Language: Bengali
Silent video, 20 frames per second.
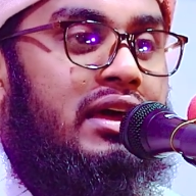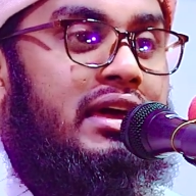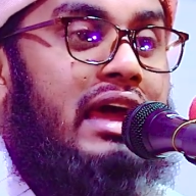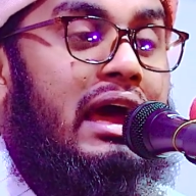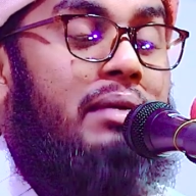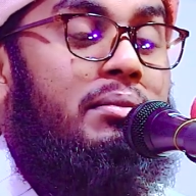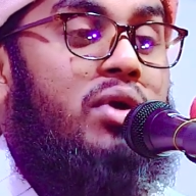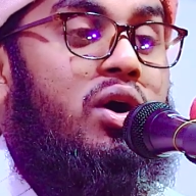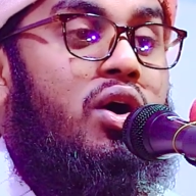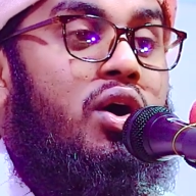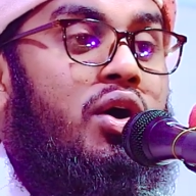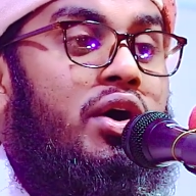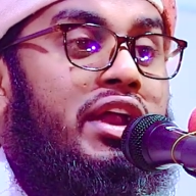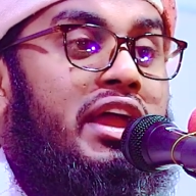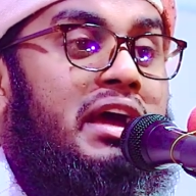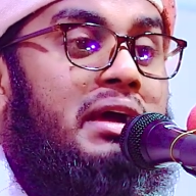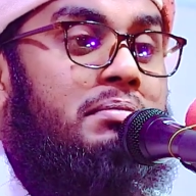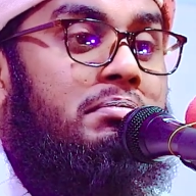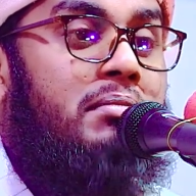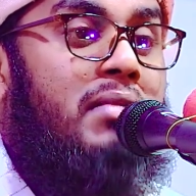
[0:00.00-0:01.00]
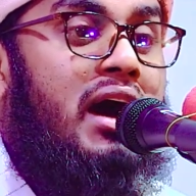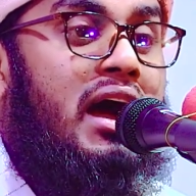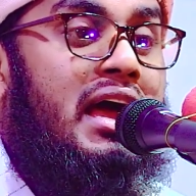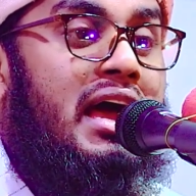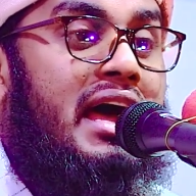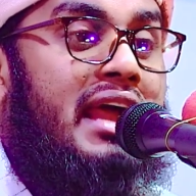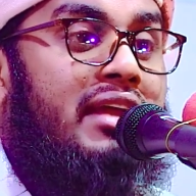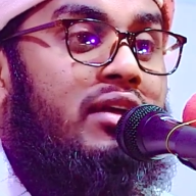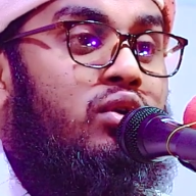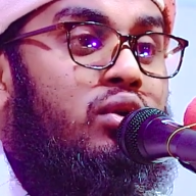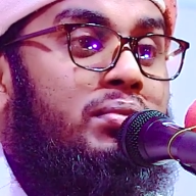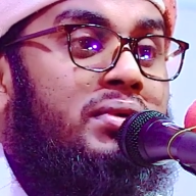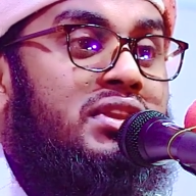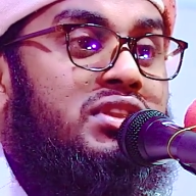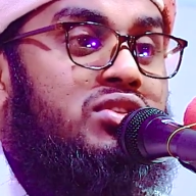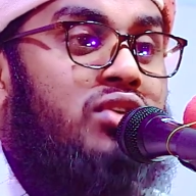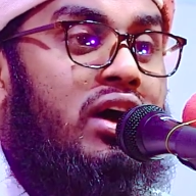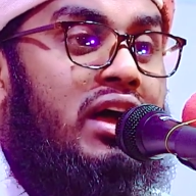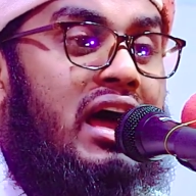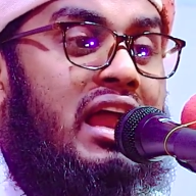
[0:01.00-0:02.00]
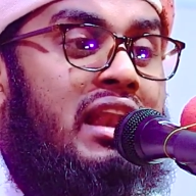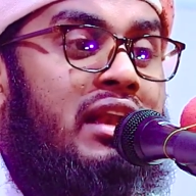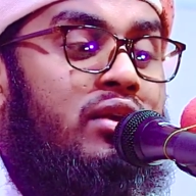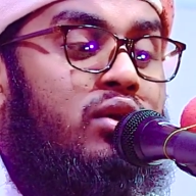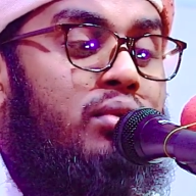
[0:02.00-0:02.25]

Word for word: কেমন এক মায়ার নবী দয়াল